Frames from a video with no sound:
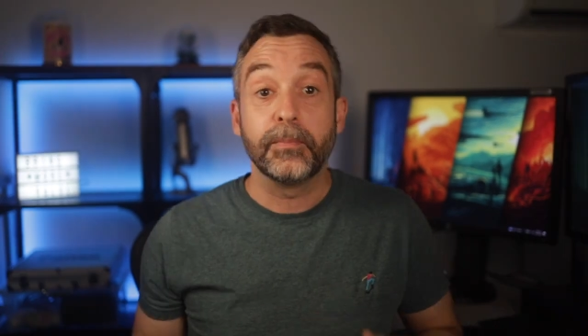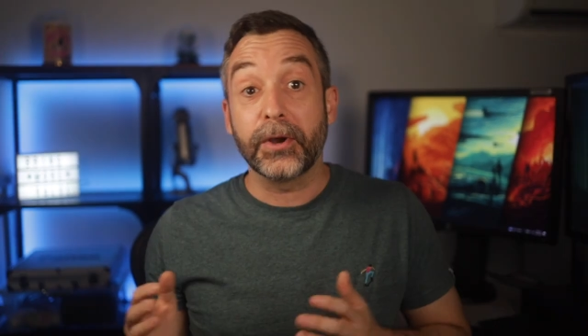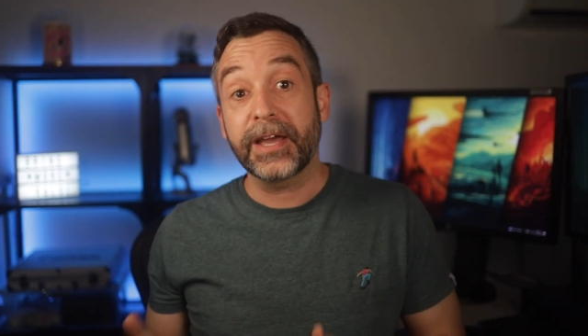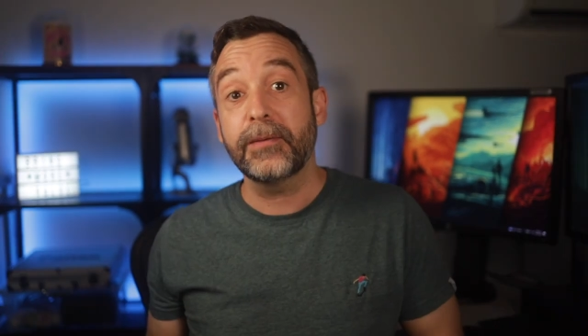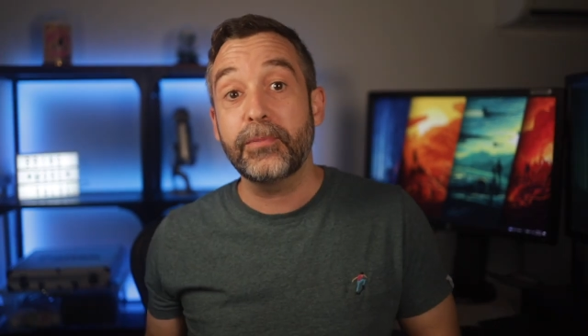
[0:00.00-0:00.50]

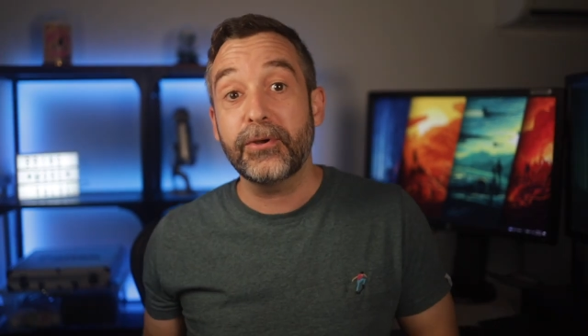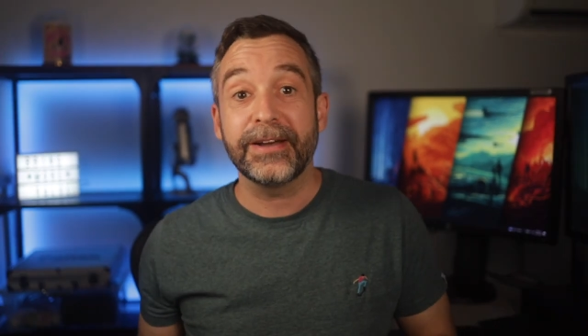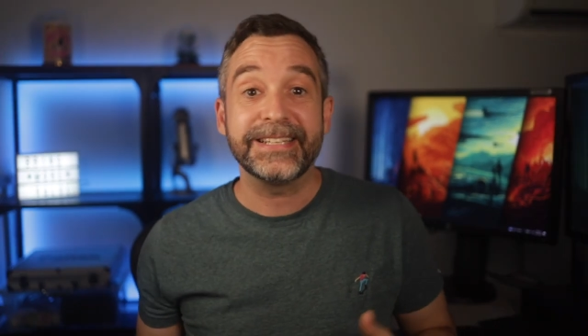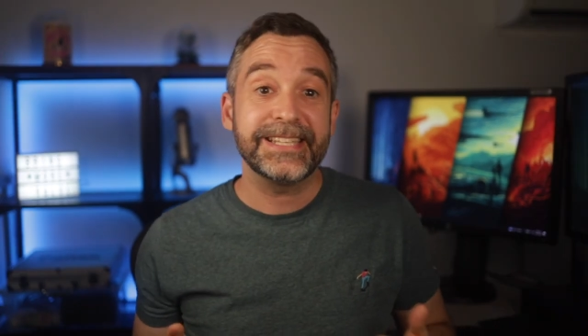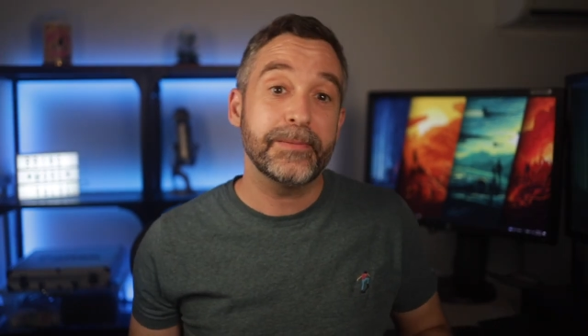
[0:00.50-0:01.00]
Por ejemplo,
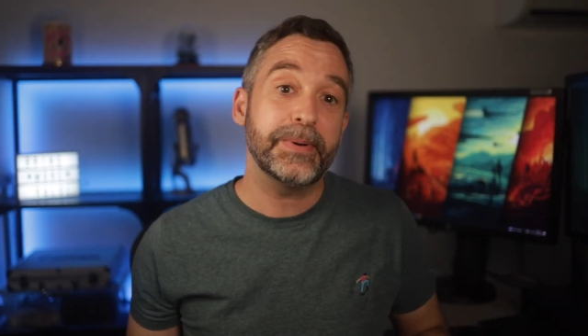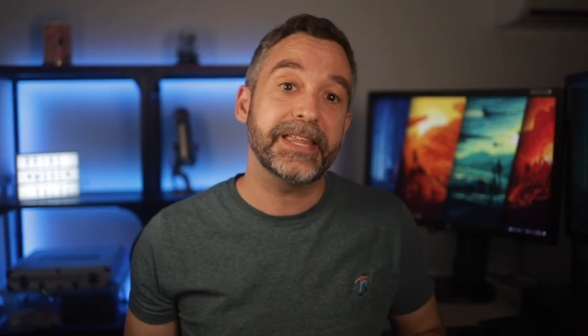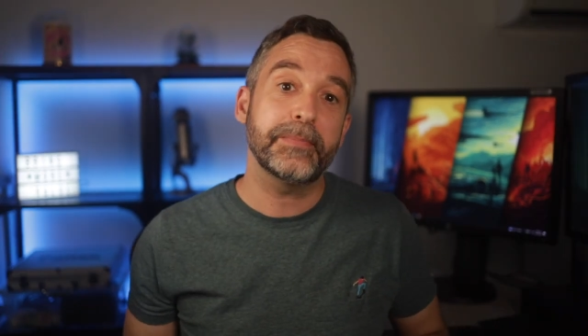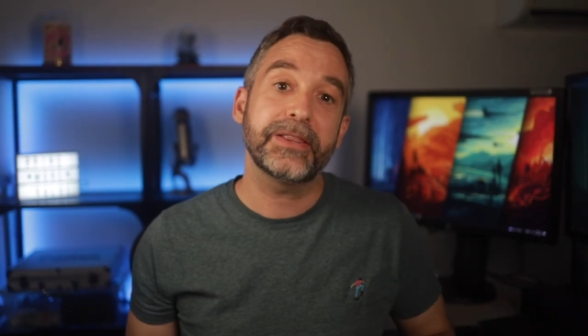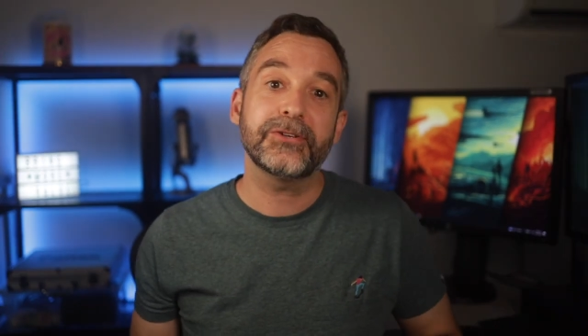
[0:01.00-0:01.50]
este
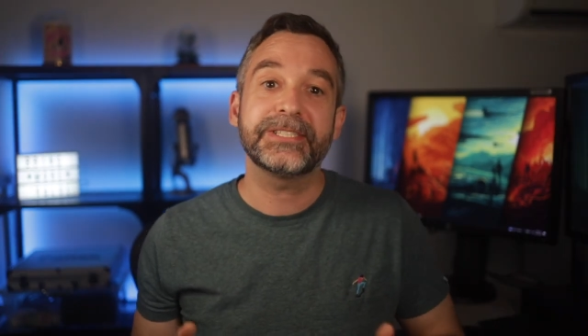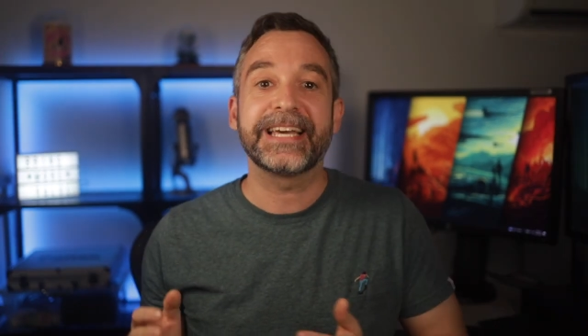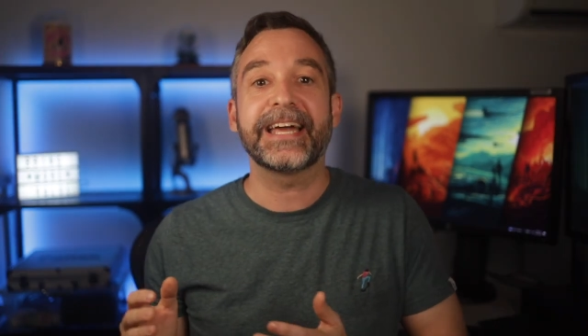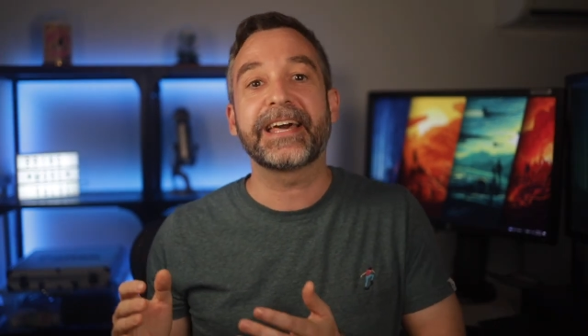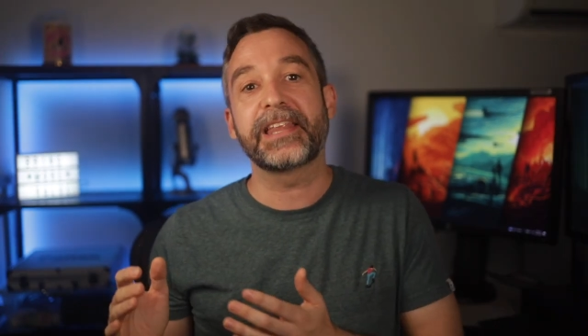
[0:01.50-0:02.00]
departamento se
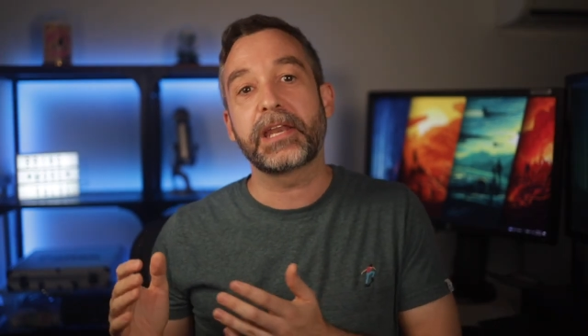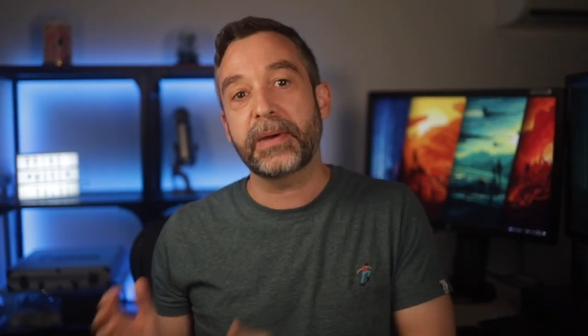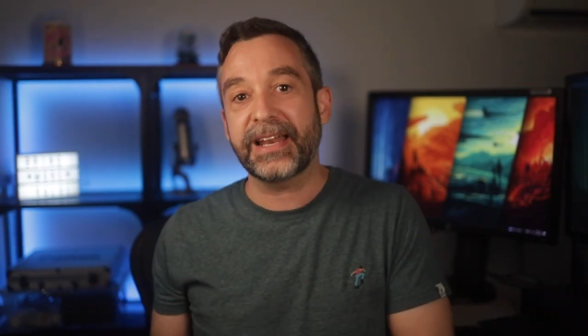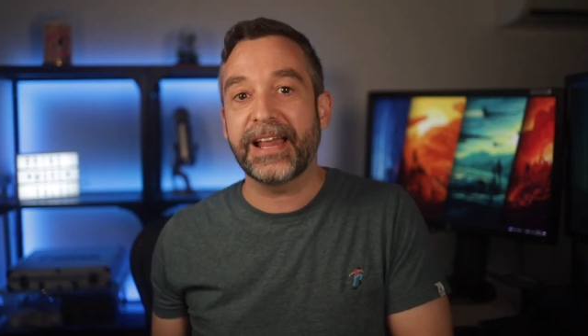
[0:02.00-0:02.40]
encarga de animar